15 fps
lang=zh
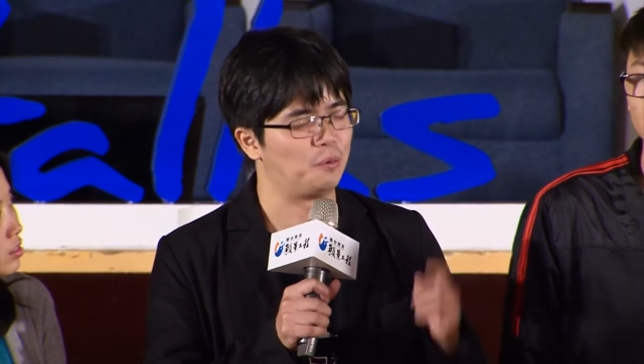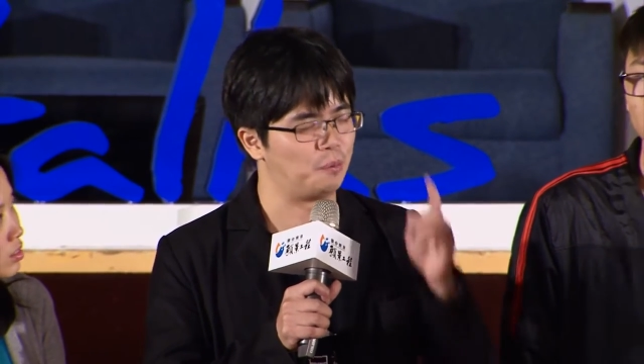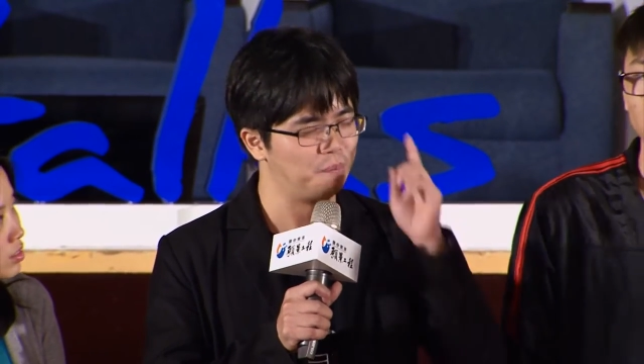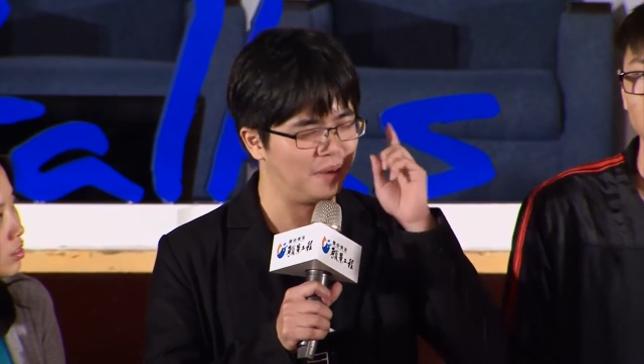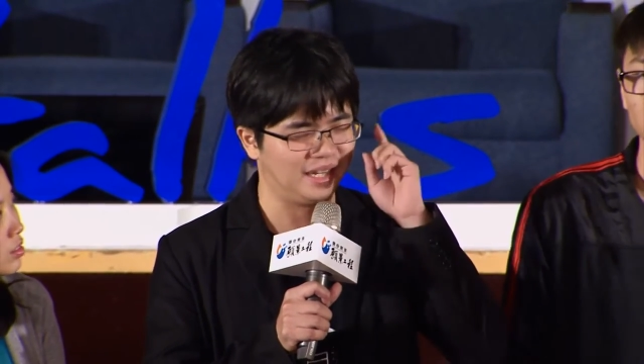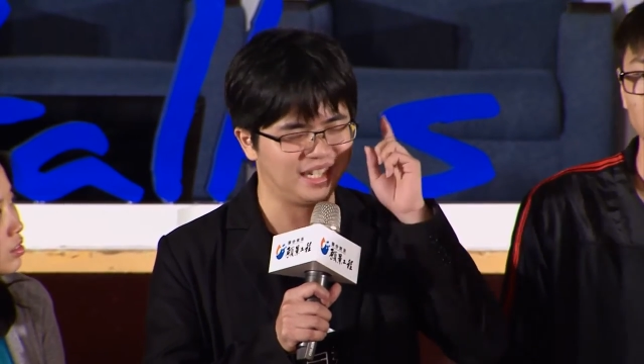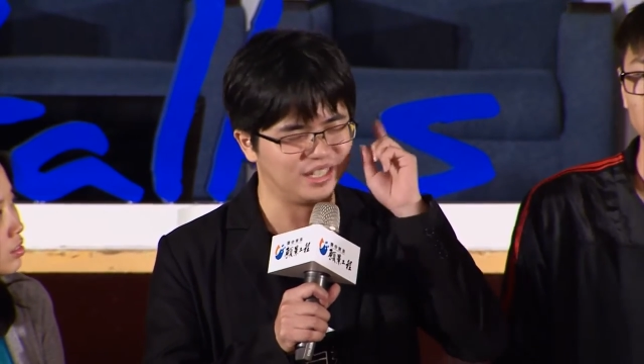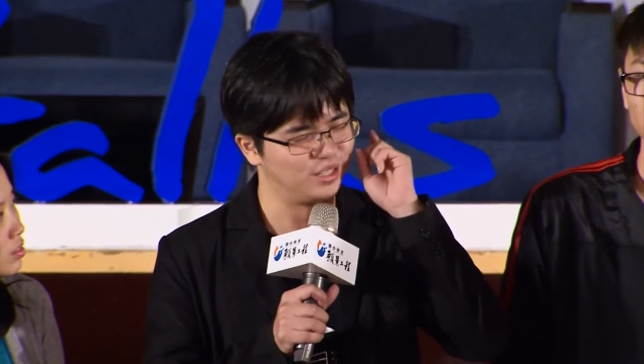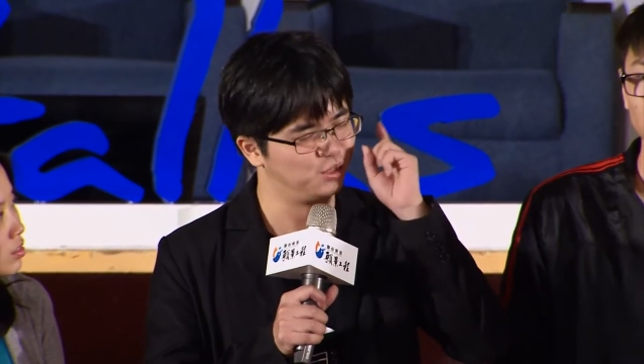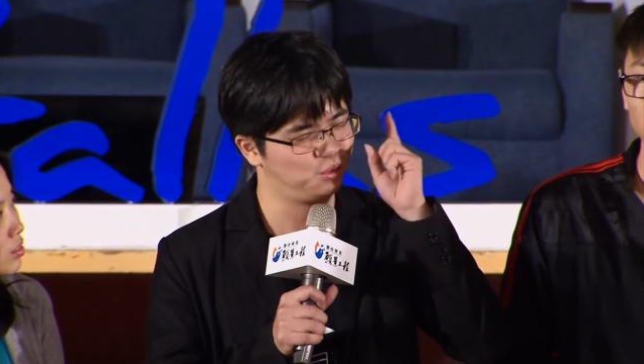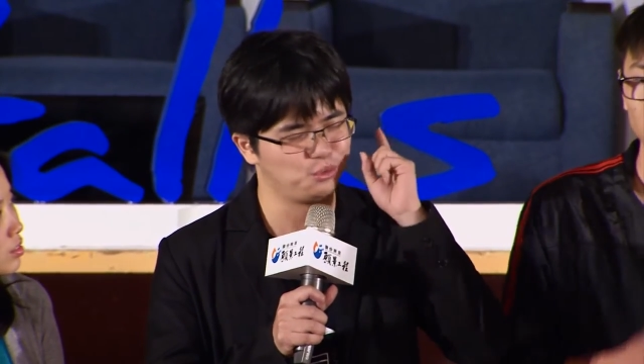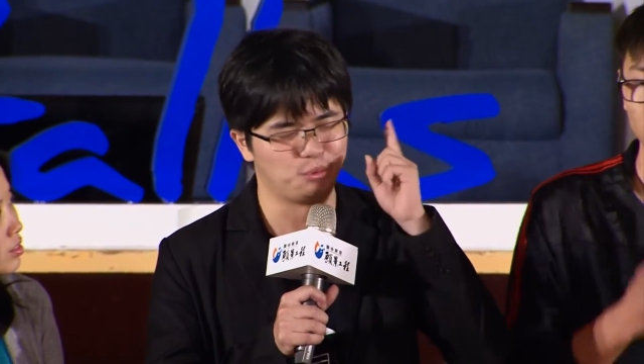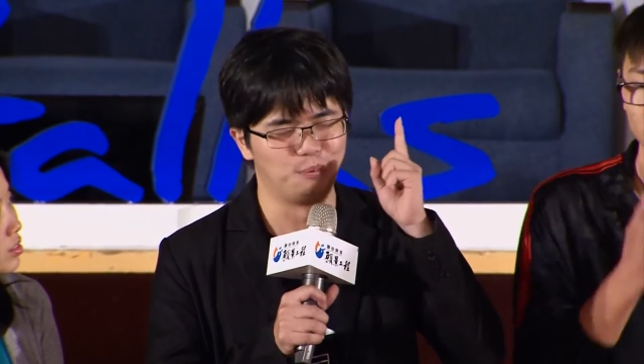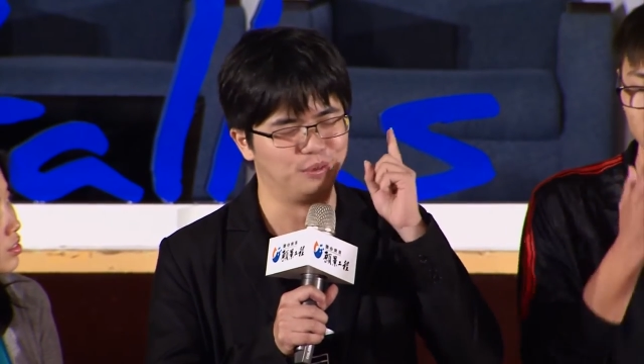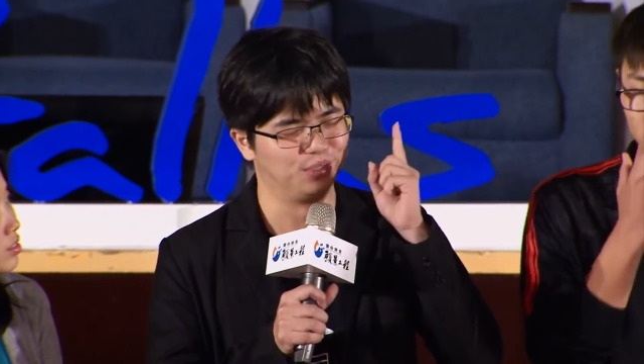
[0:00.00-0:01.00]
我每天的
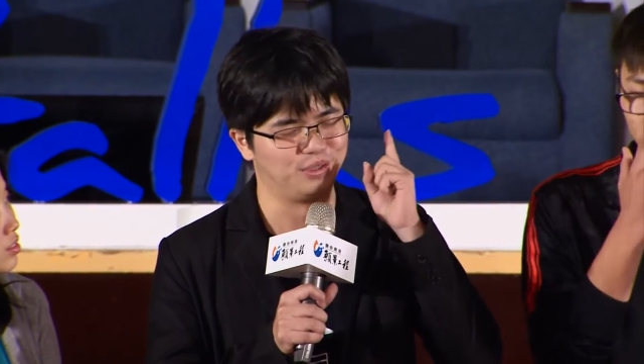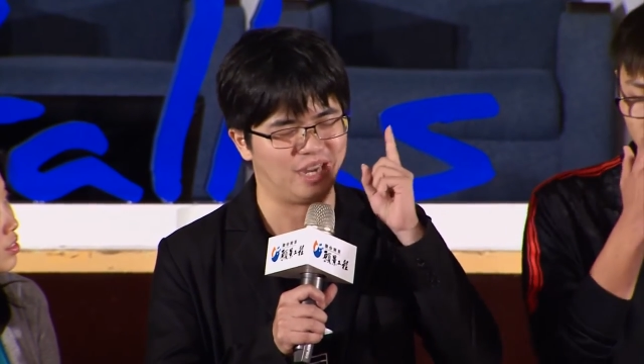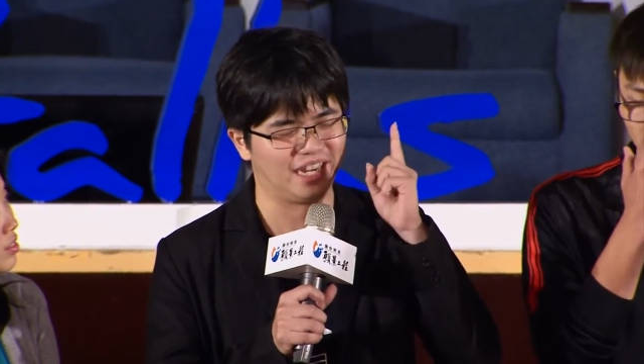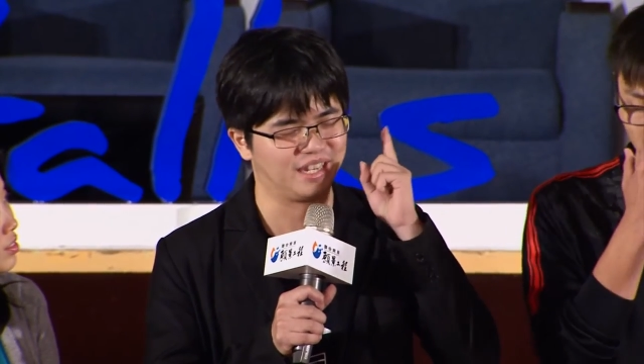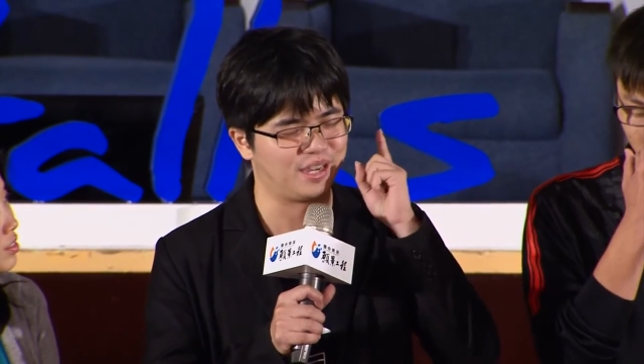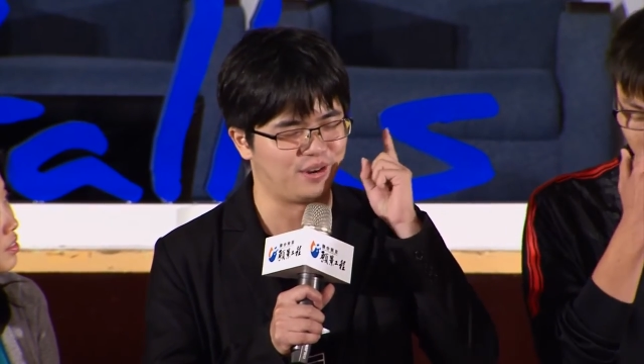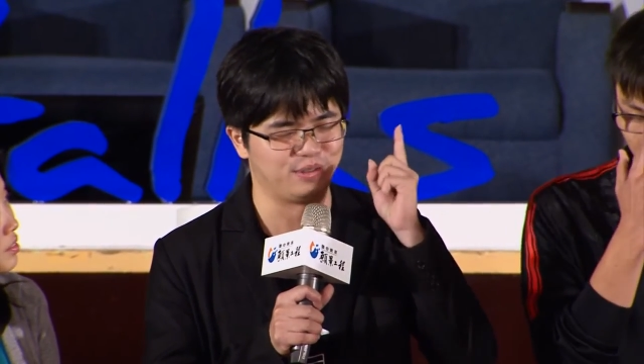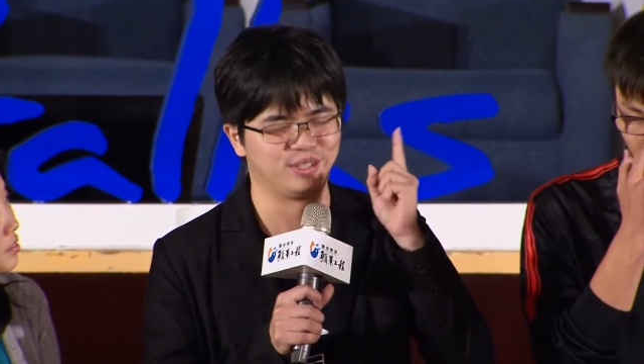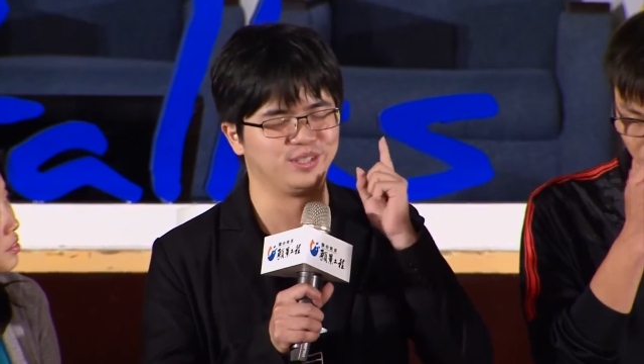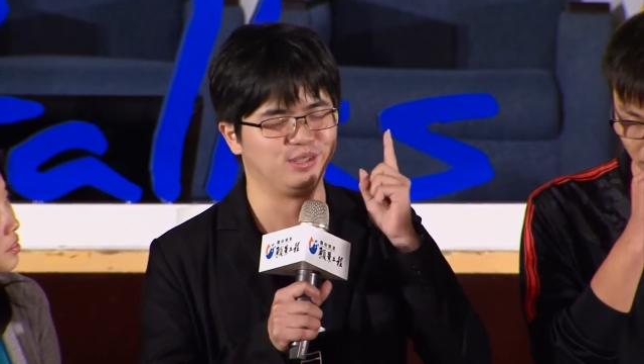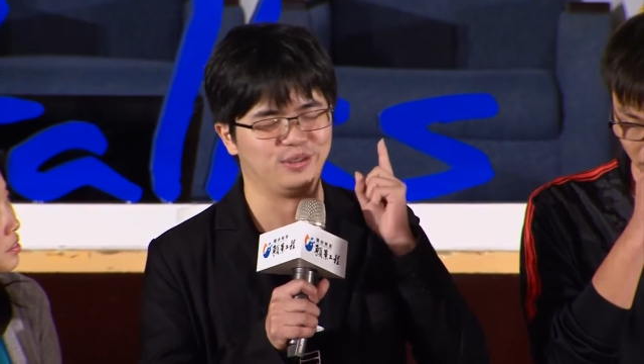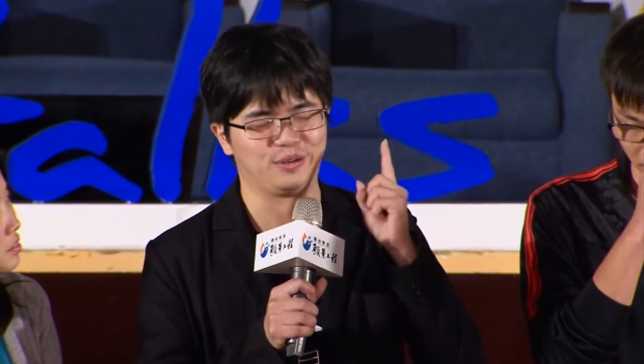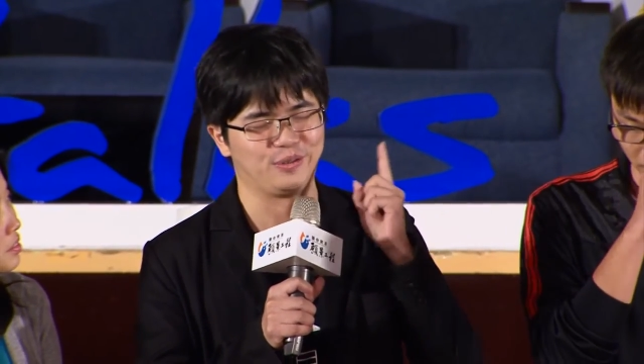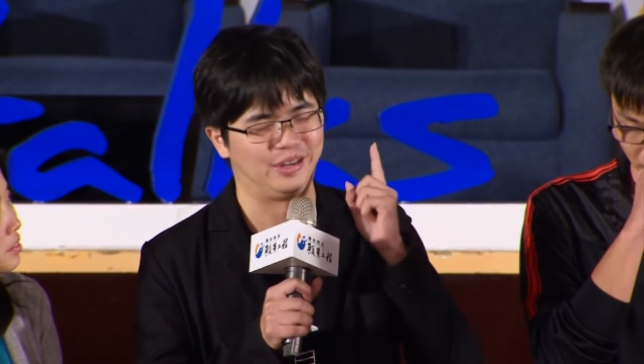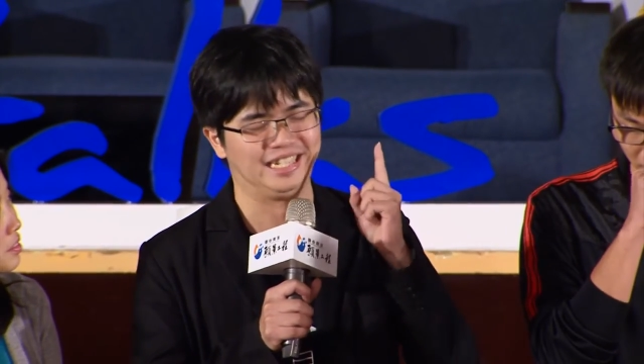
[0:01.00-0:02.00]
做梦都和考试
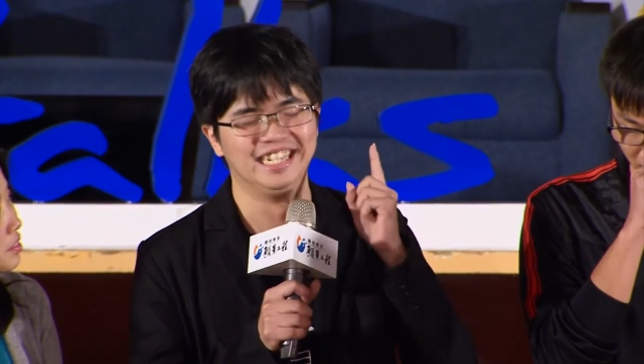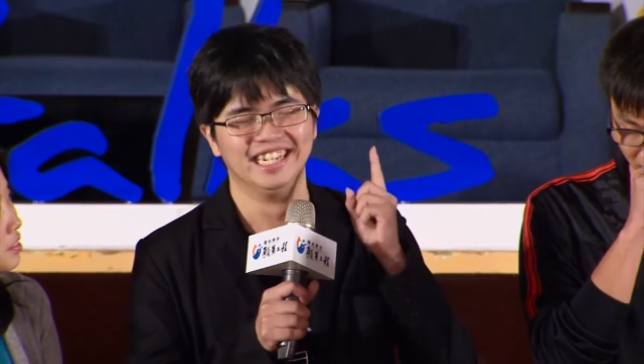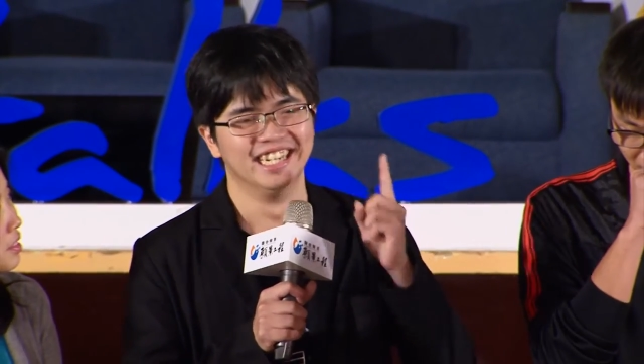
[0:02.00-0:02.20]
有关，